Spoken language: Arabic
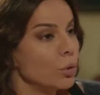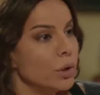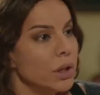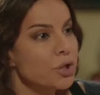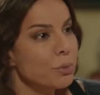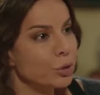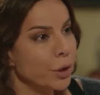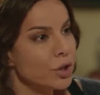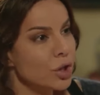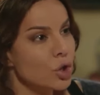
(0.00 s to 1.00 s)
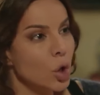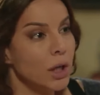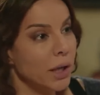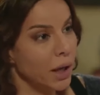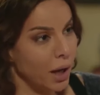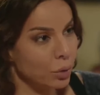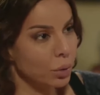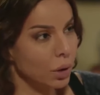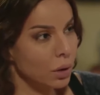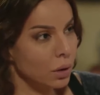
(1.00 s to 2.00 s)
ما تقوليليش ما تروحيش الشغل لاني
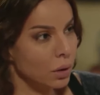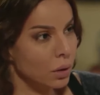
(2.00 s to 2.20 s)
هروح